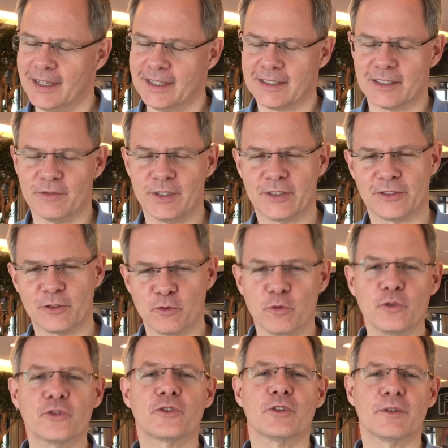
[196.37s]
Sie wissen,
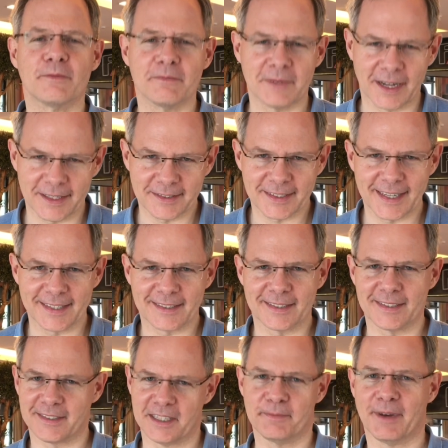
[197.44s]
Usedom als Gäste
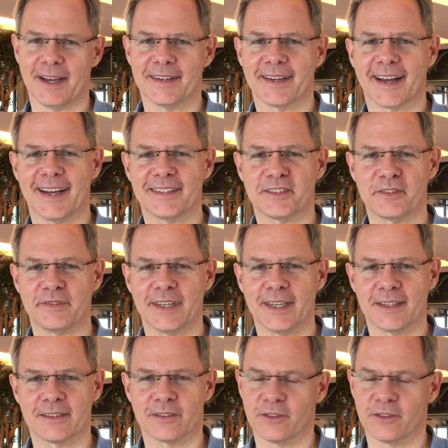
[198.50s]
ist immer eine Reise wert